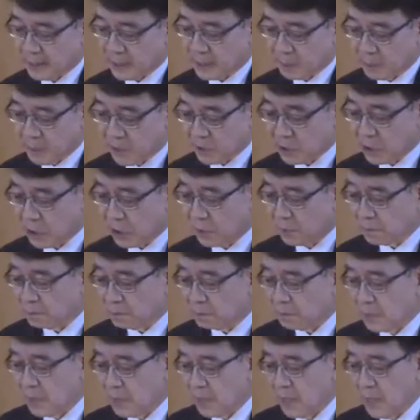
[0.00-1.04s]
事实
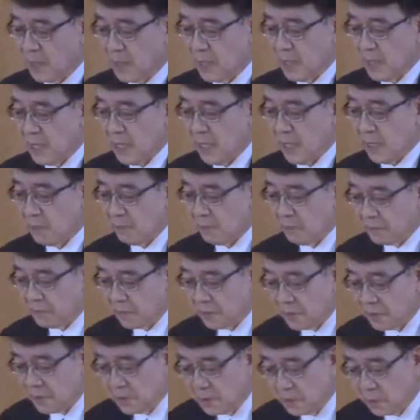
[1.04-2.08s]
上，它在
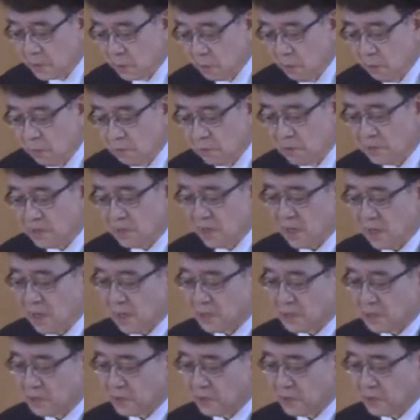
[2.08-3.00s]
法律和